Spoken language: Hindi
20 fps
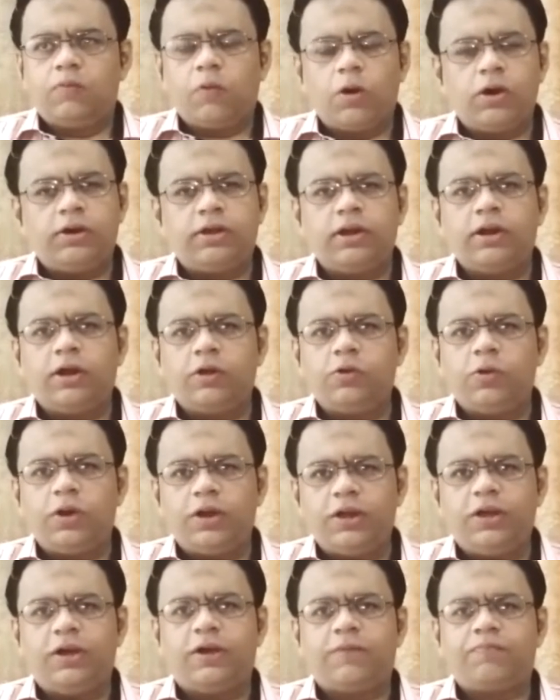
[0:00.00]
वॉल्टन का जो
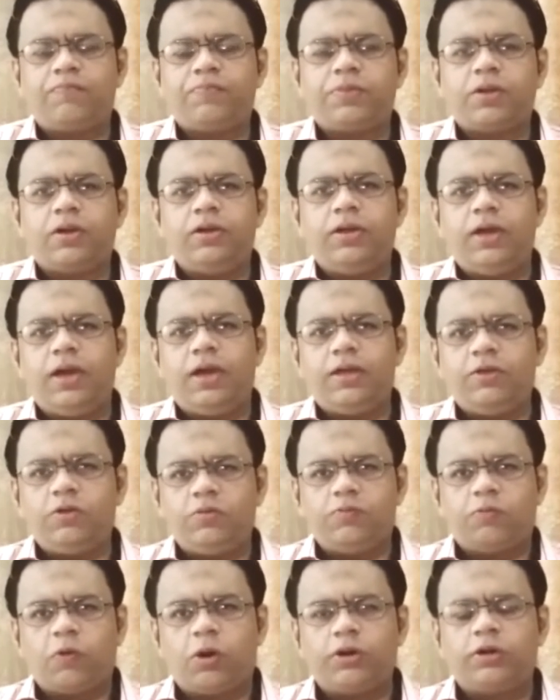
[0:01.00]
एरिया है ये
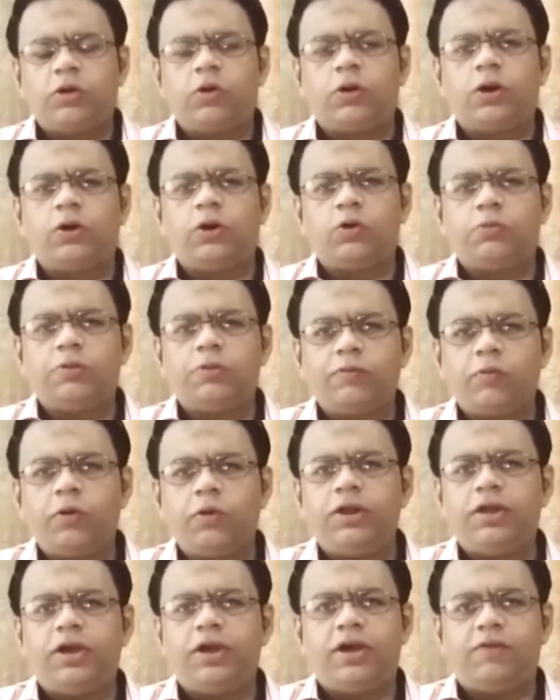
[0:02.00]
वॉल्टन और कंटोनमेंट वो
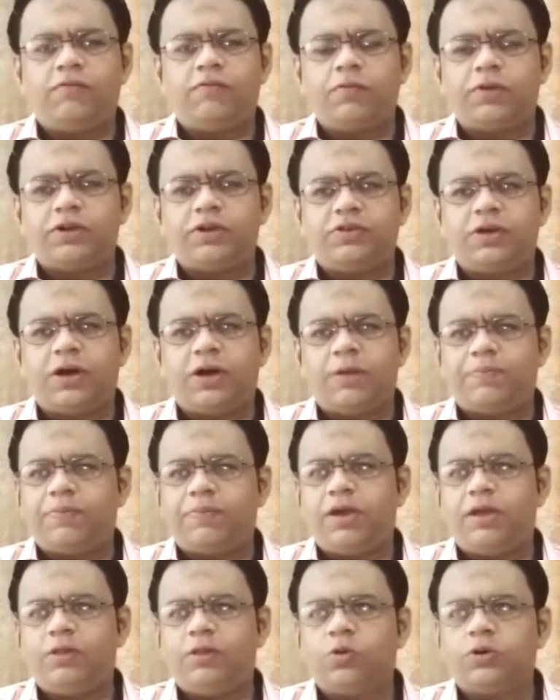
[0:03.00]
एरिया है विवर्स जहाँ
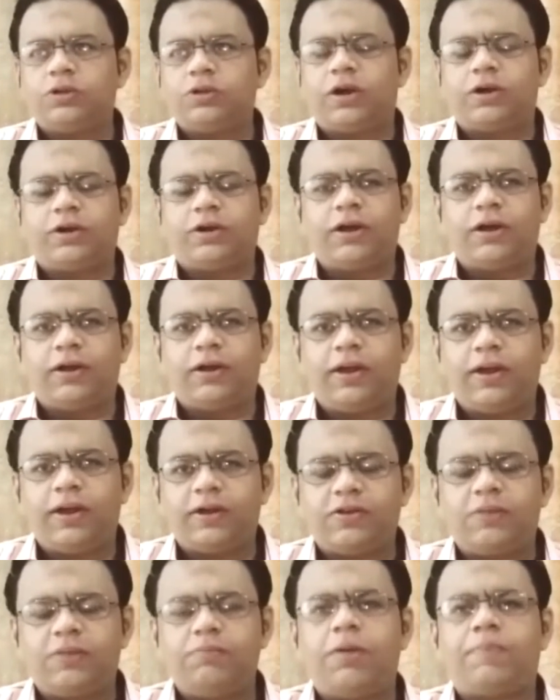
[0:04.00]
पे 2018 के
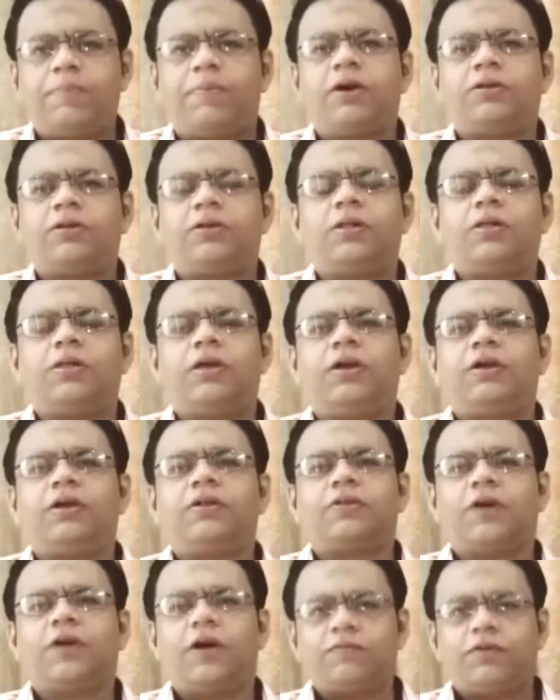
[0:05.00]
इलेक्शन में पाकिस्तान तरीके
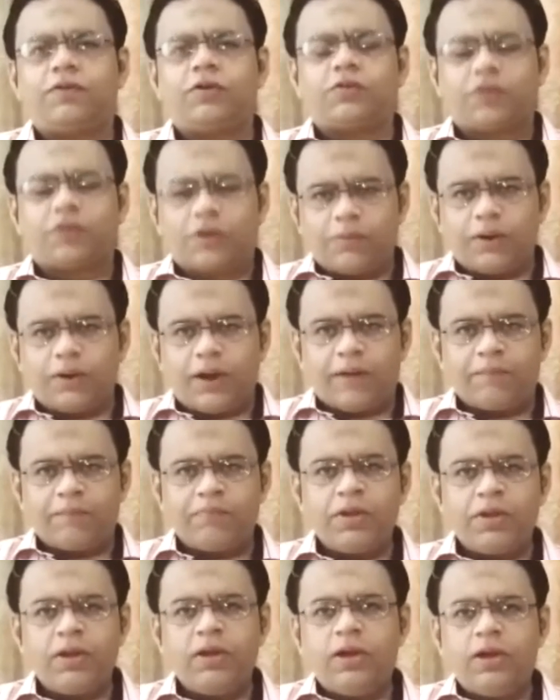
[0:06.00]
इंसाफ के जो सरबरा हैं
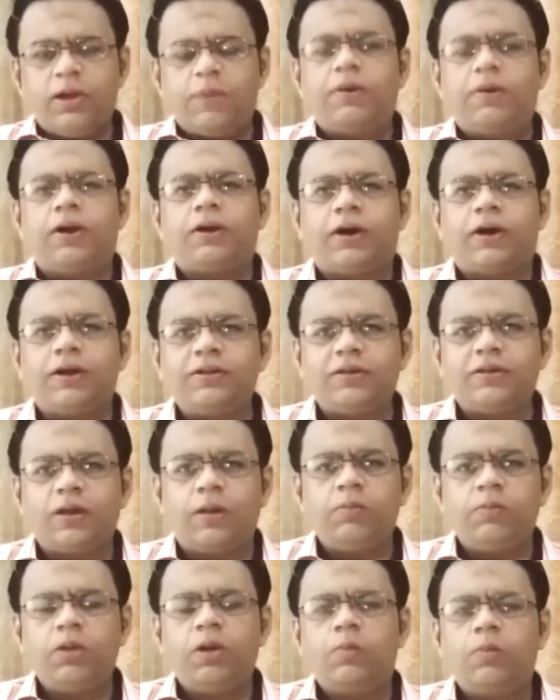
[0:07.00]
इमरान खान
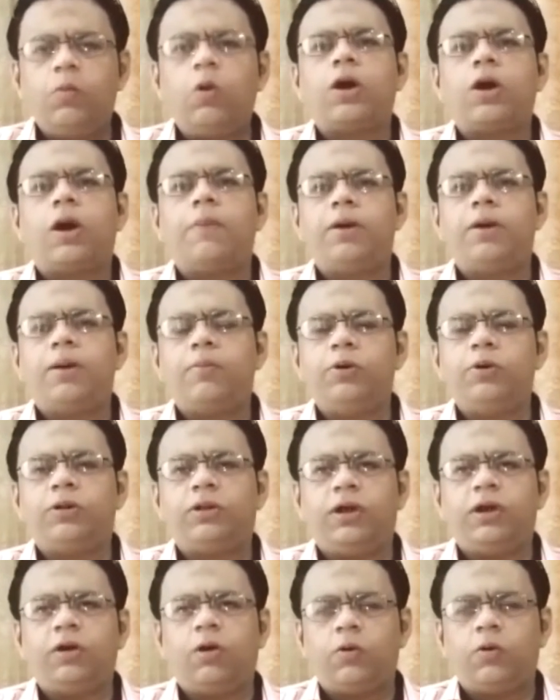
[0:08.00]
साहब वो कामयाब हुए
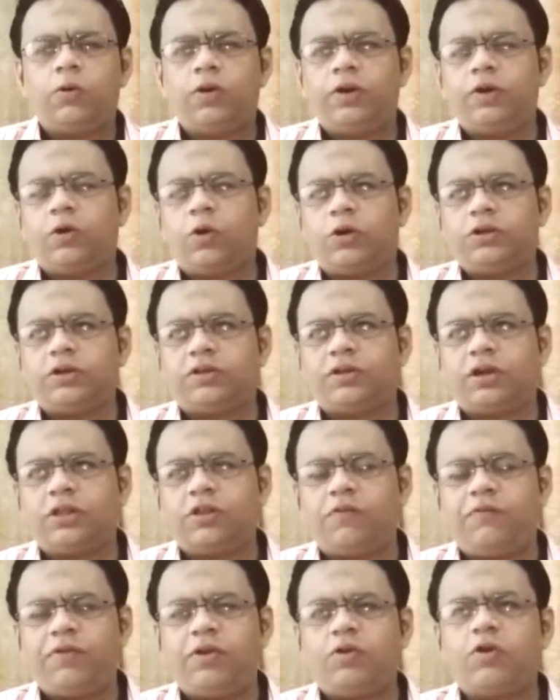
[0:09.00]
थे और उन्होंने ख्वाजा साद
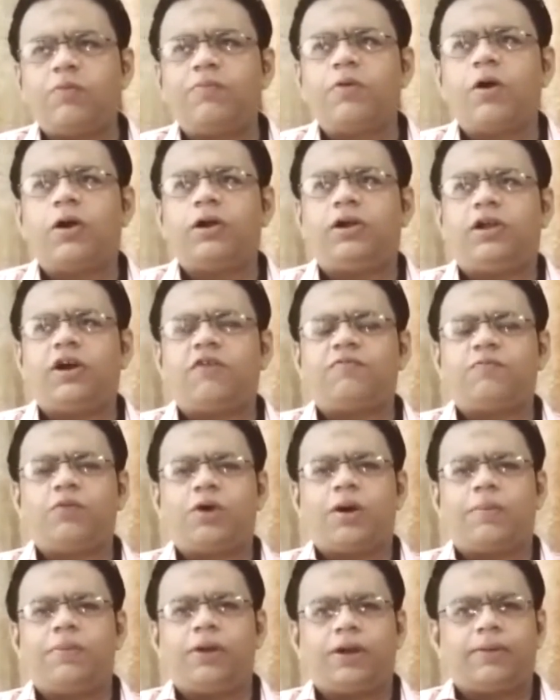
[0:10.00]
रफीक को बहुत टफ
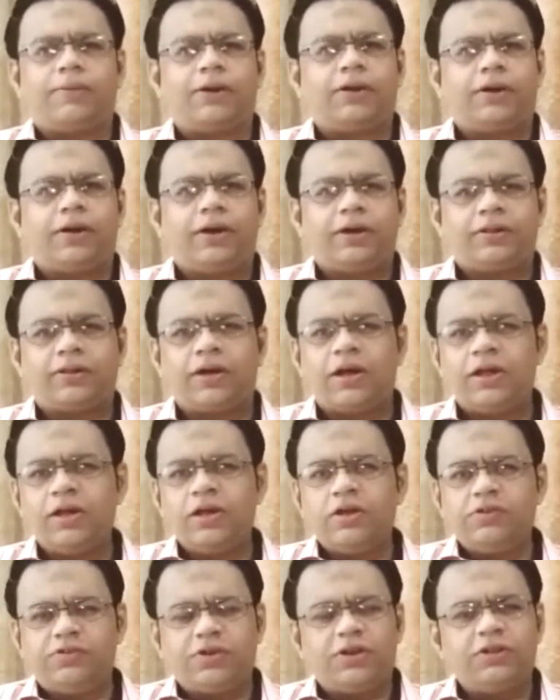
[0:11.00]
मुकाबले के बाद हराया था
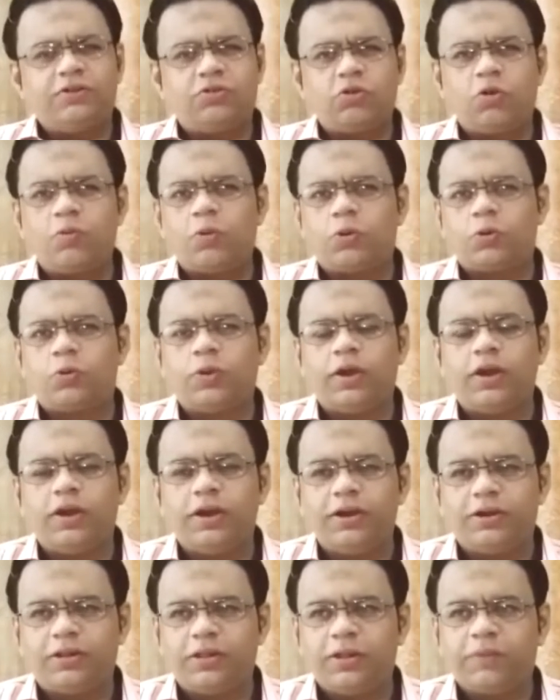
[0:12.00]
चंद सौ वोटों की
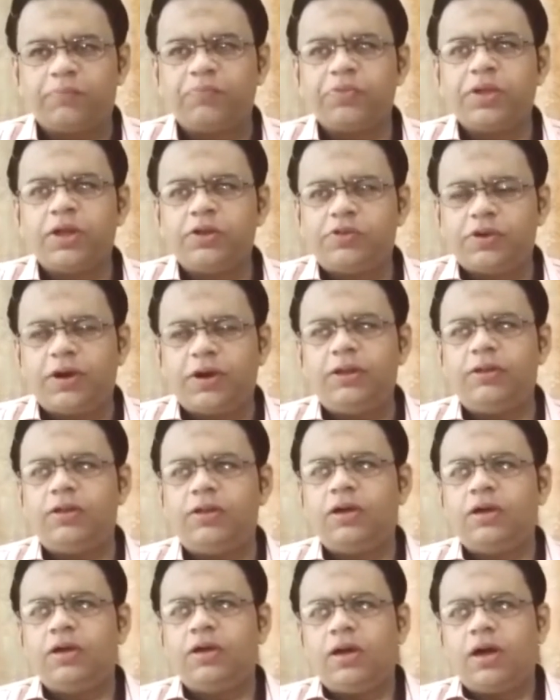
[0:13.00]
लीड थी
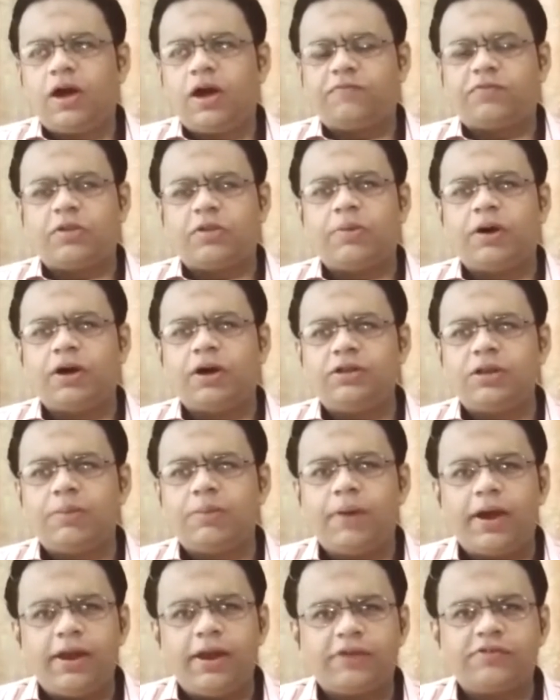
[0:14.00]
चंद हफ्ते बाद
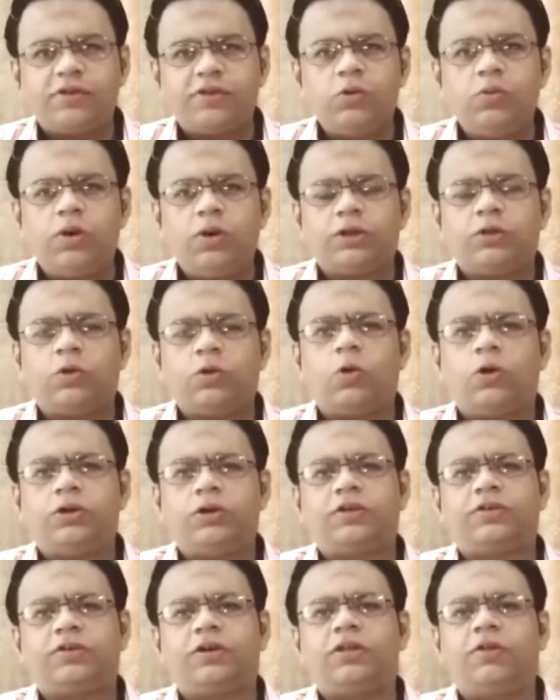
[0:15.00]
जब बाई इलेक्शन हुआ तो
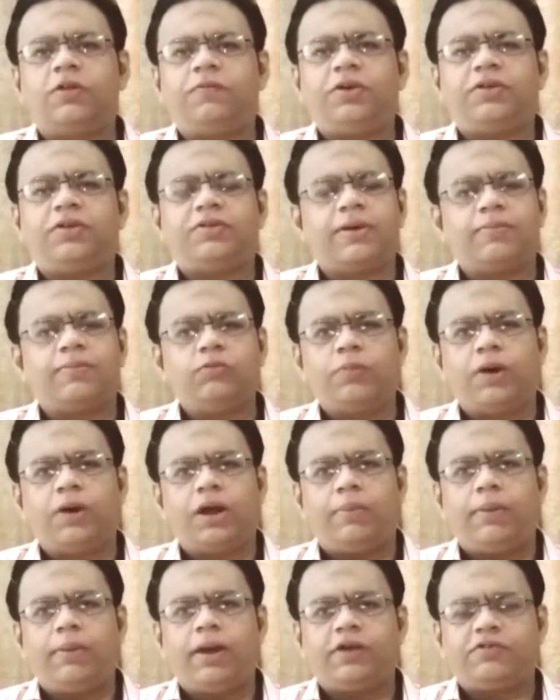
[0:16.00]
ख्वाजा साद रफीक साहब
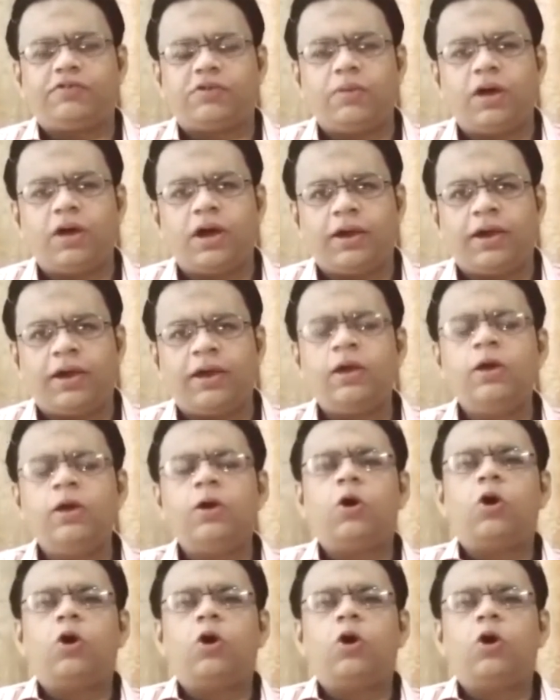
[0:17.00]
दोबारा बाई इलेक्शन में आ गए